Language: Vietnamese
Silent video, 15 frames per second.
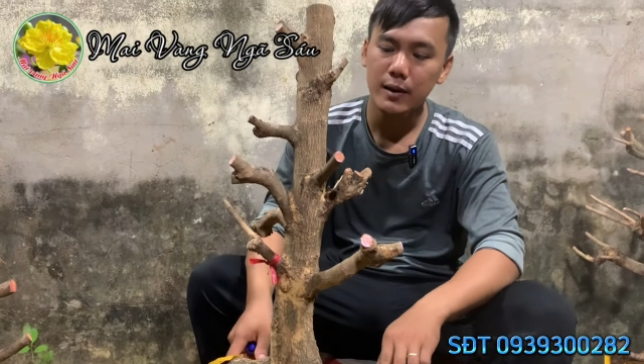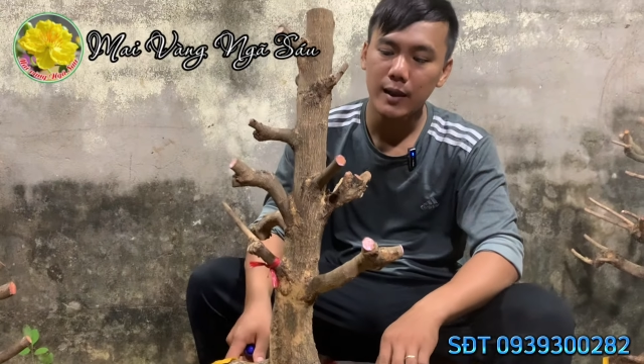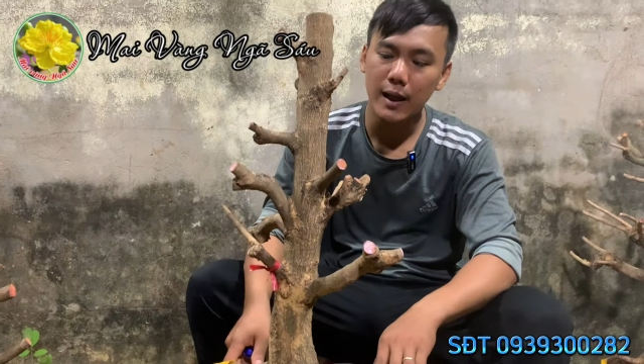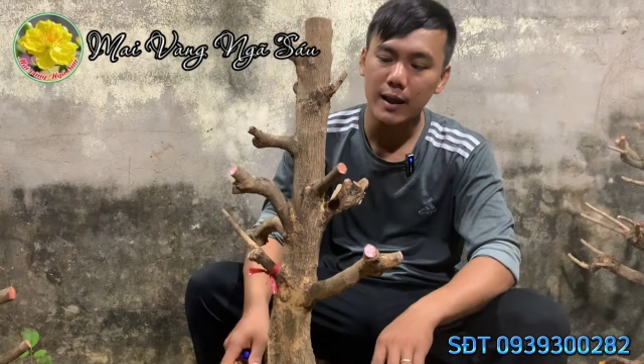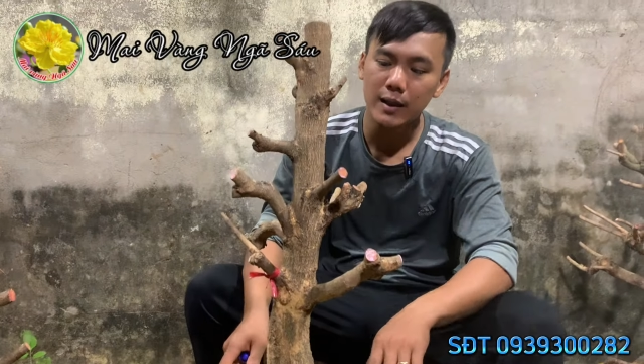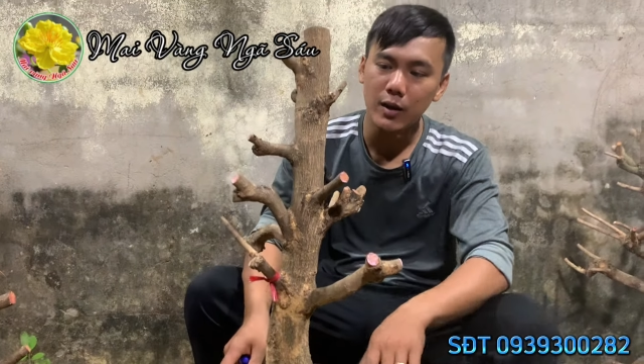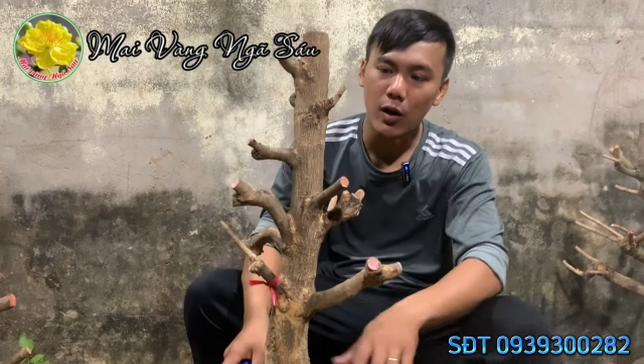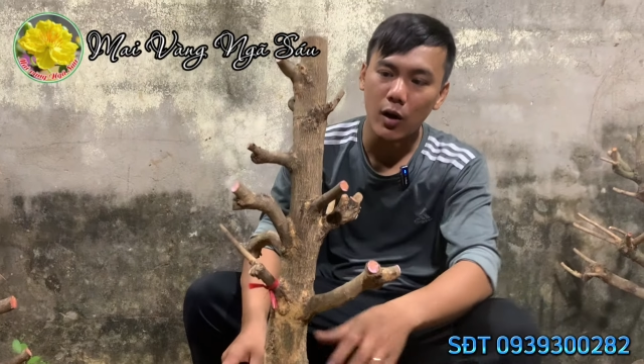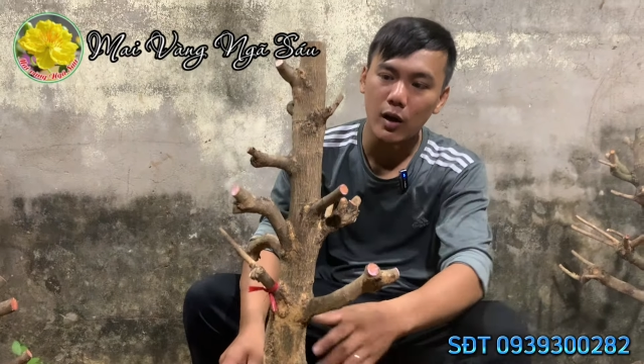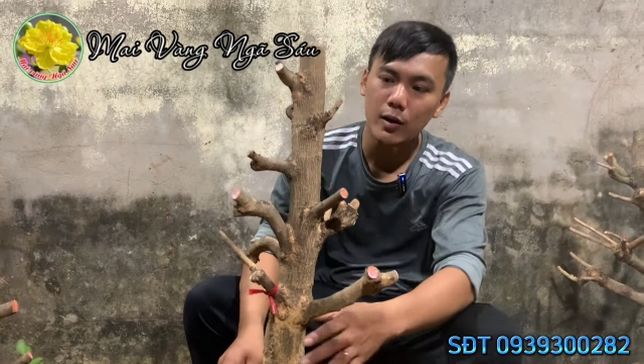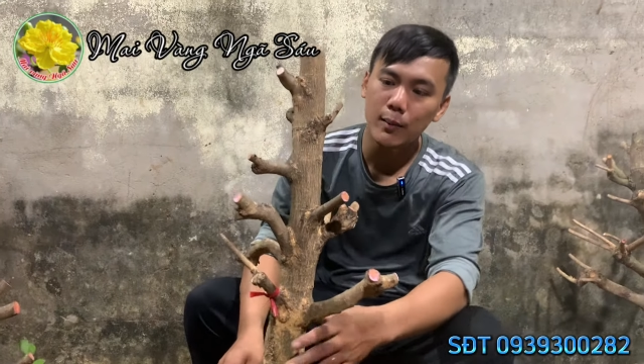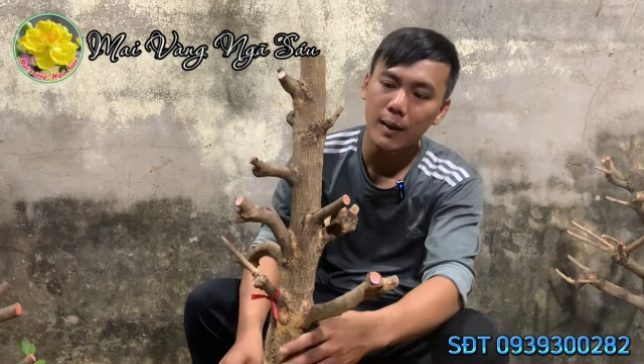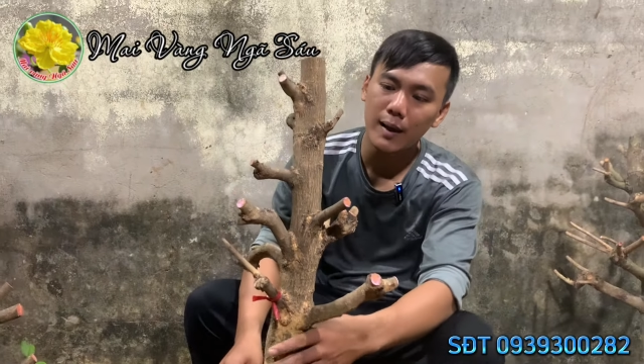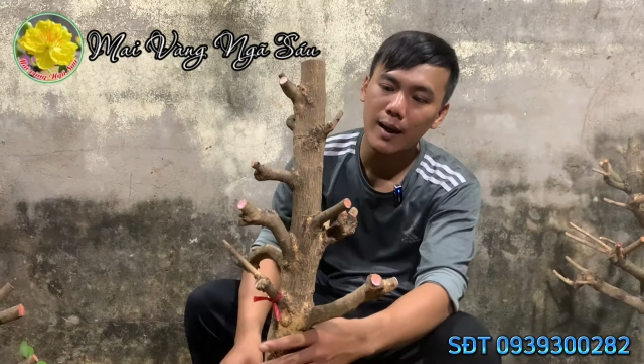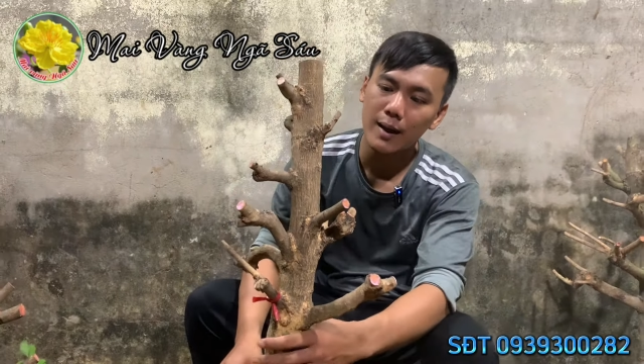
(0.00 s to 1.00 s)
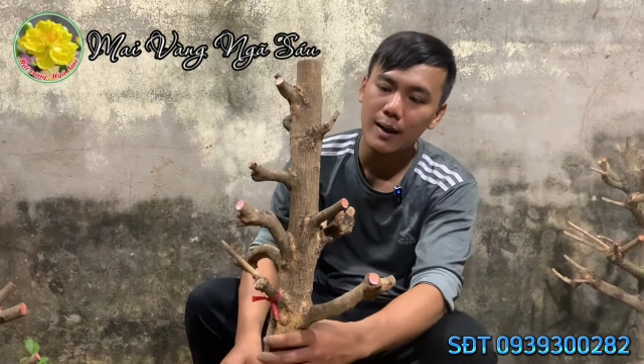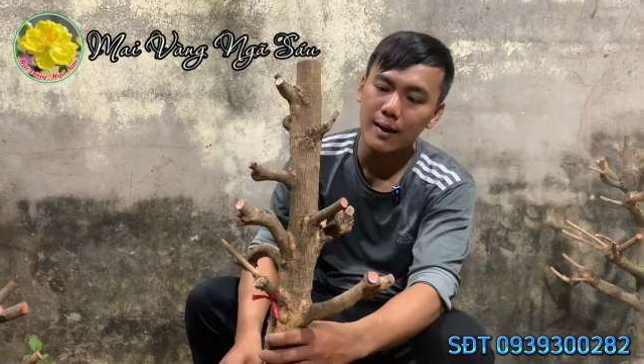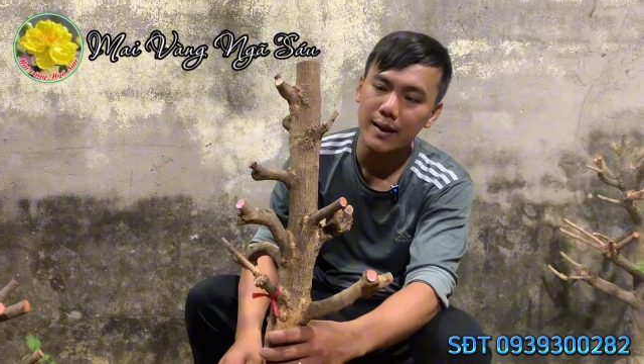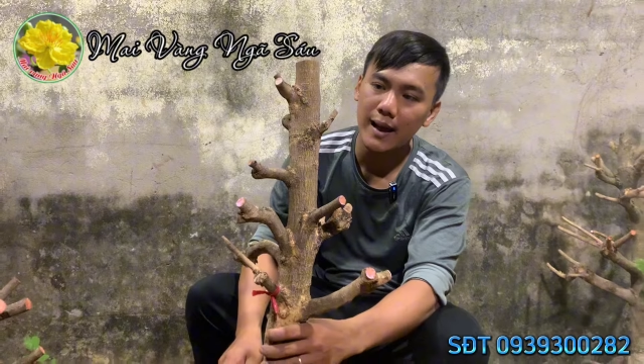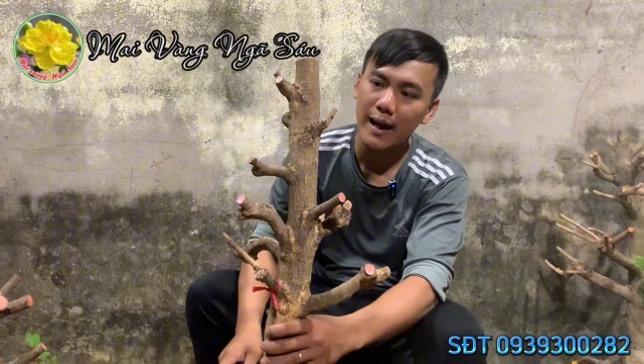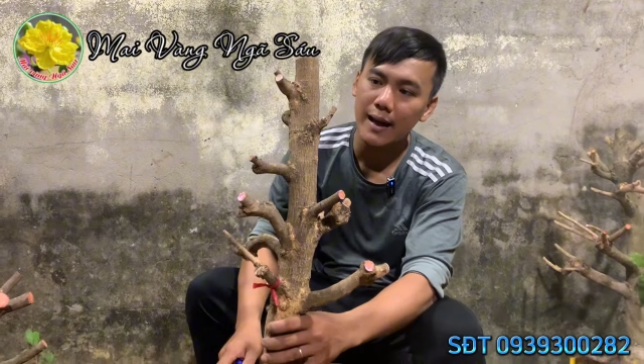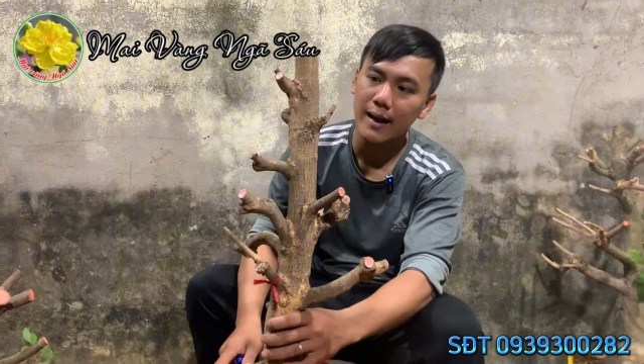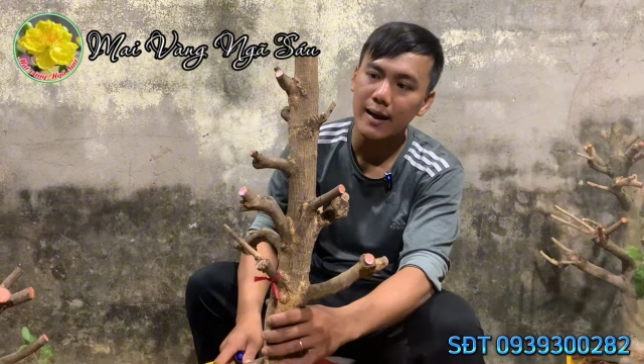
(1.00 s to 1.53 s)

Cây nhỏ nhưng mà rất là già